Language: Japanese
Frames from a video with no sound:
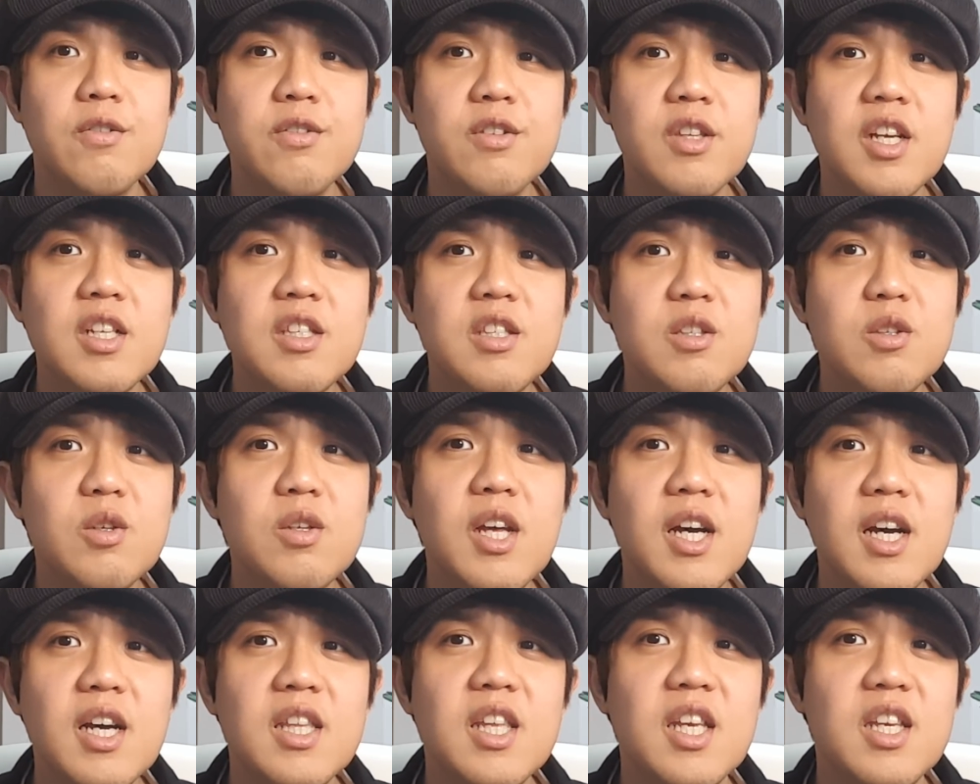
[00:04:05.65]
2つの
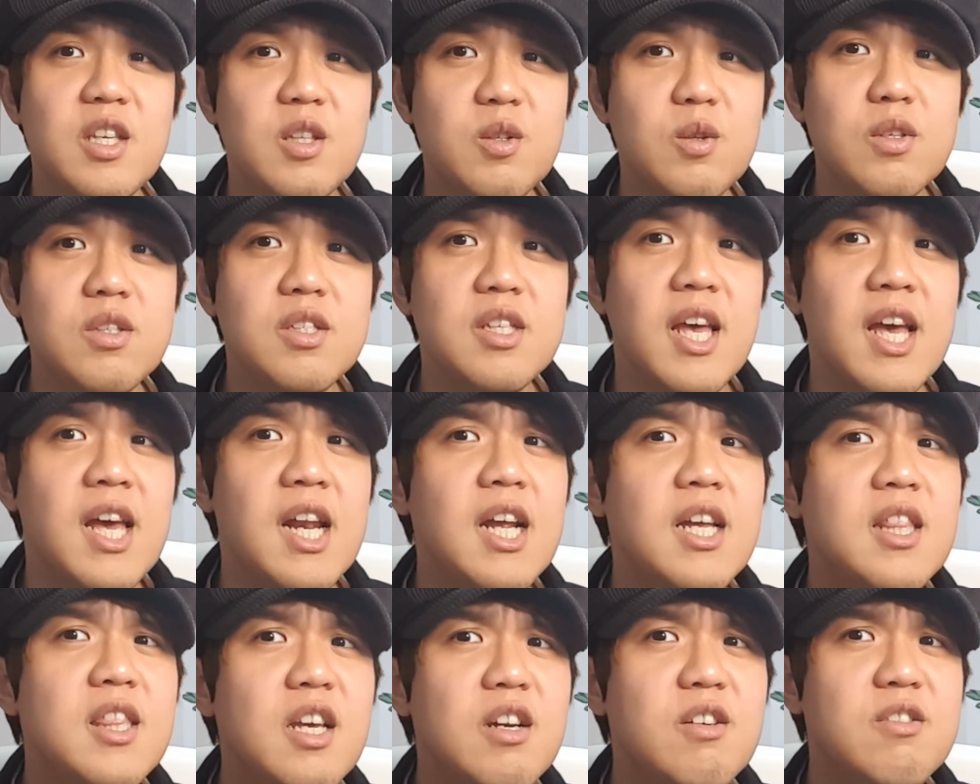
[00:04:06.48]
中で1つ
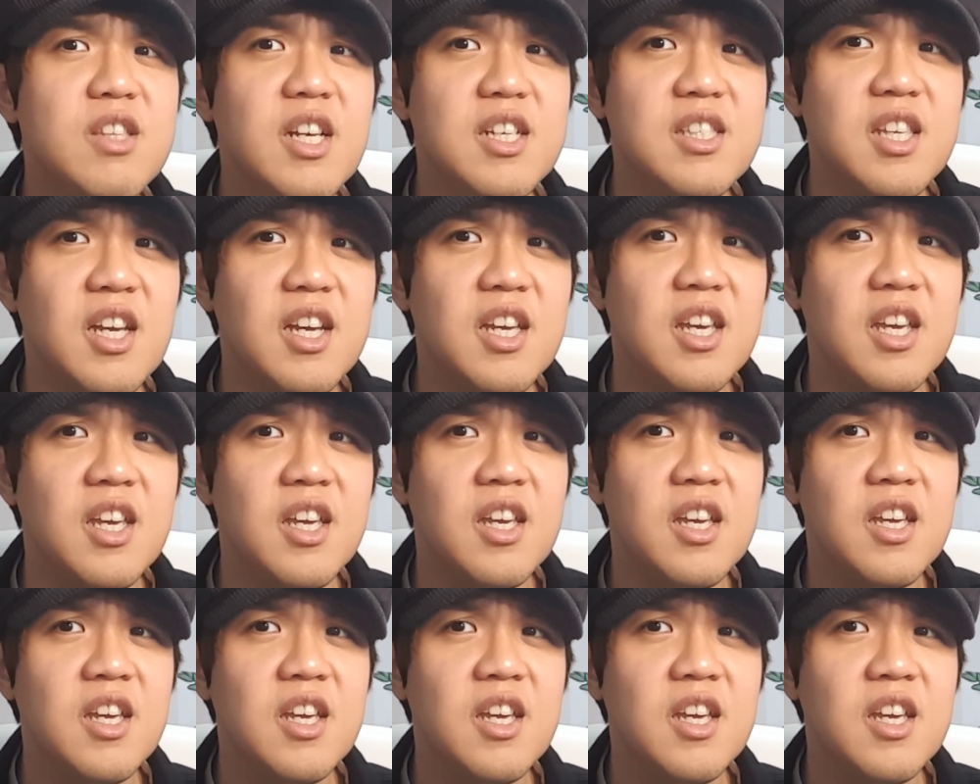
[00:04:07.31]
選んでください。